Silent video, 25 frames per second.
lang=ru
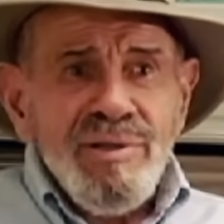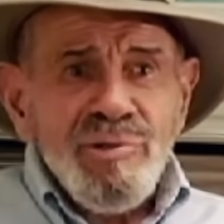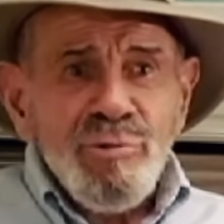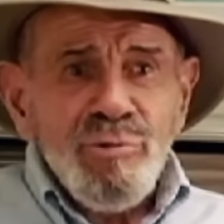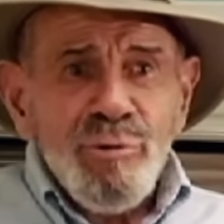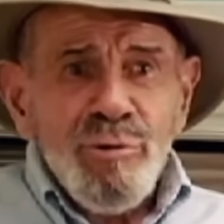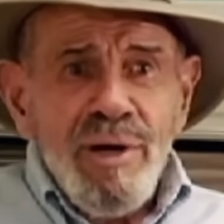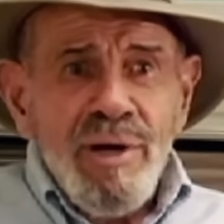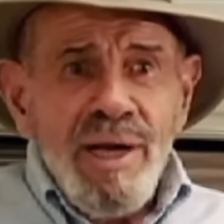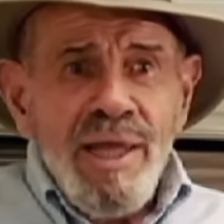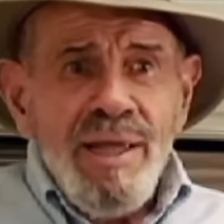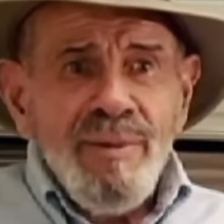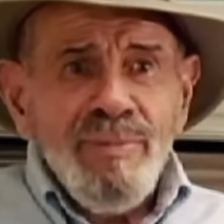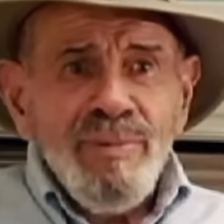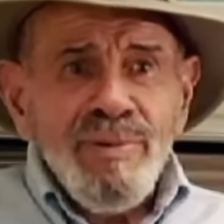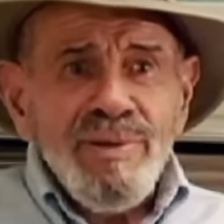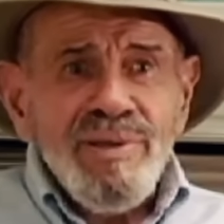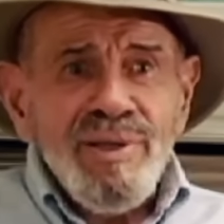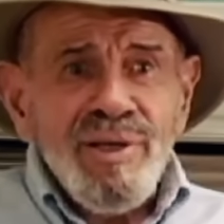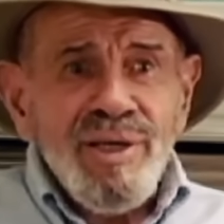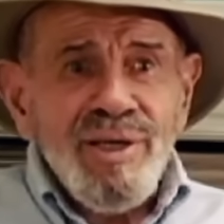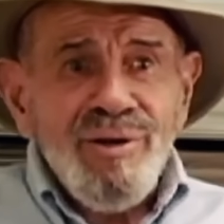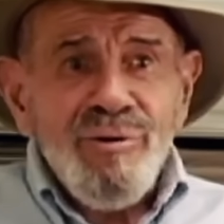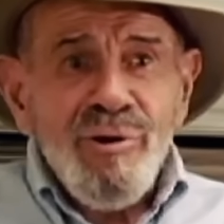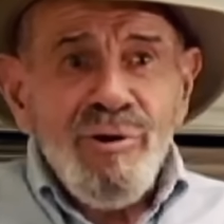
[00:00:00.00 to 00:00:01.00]
Была
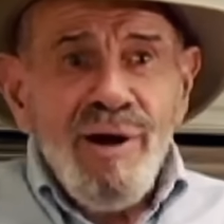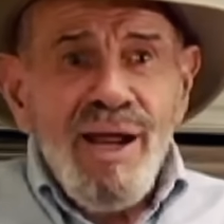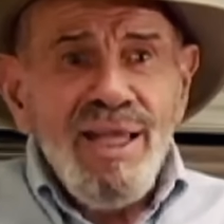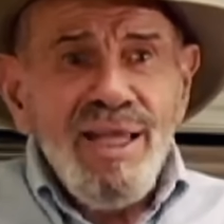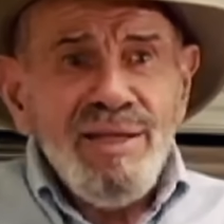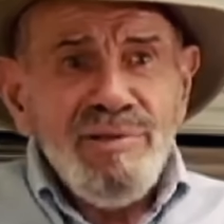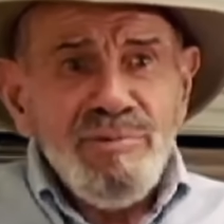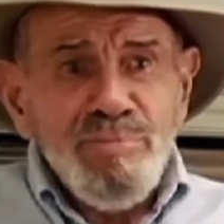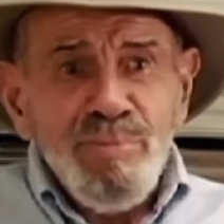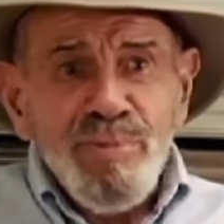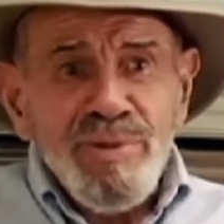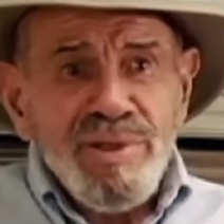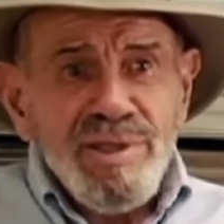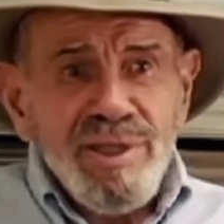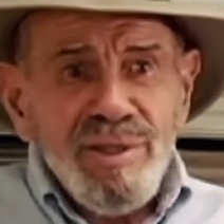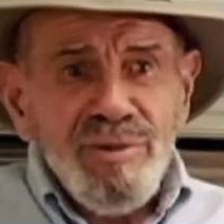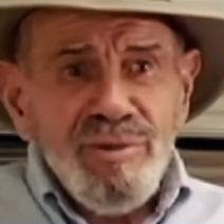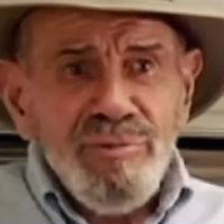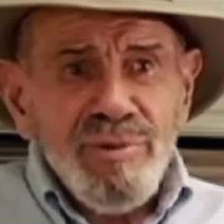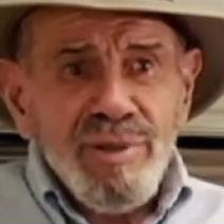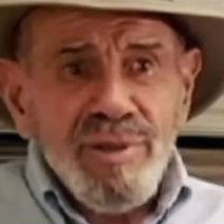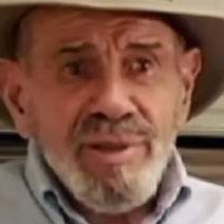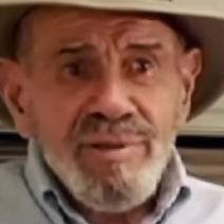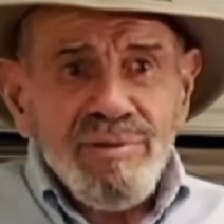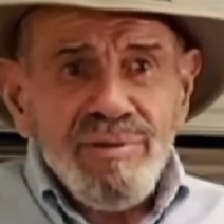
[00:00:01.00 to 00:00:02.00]
возможность достать
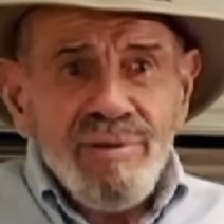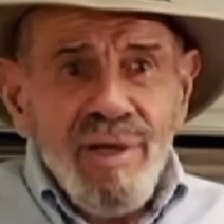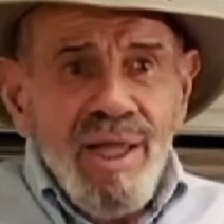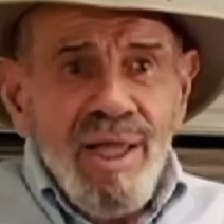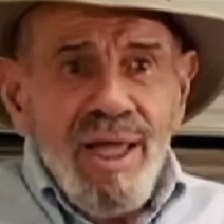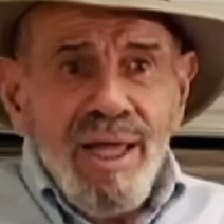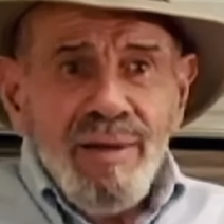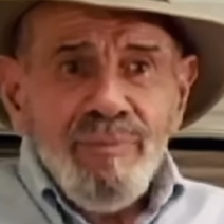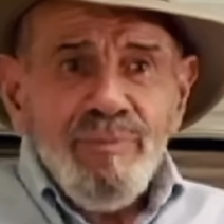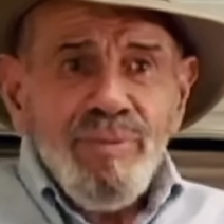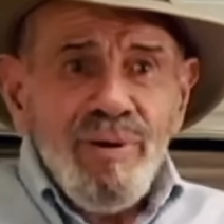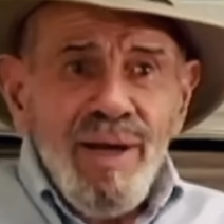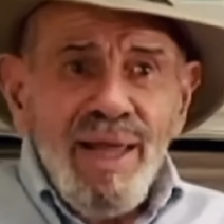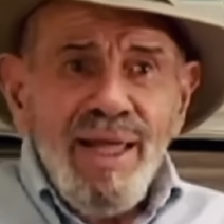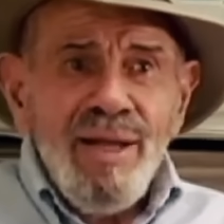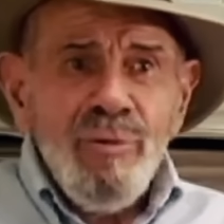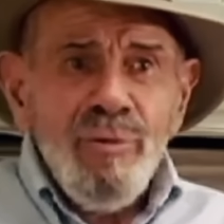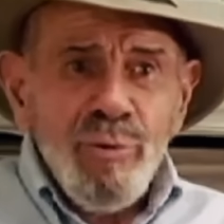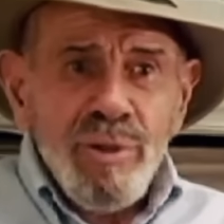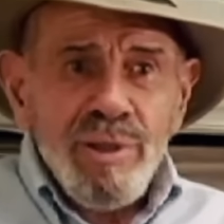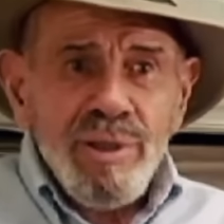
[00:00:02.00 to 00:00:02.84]
материалы и экспериментировать с ними.